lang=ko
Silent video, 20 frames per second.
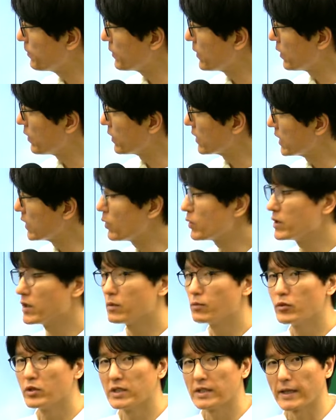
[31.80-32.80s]
뭐 이론적
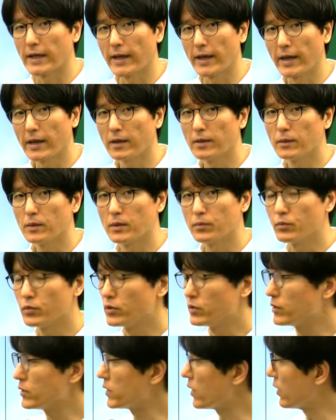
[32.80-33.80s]
문제
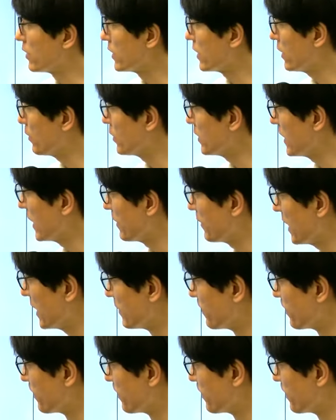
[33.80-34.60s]
분석을 해본다면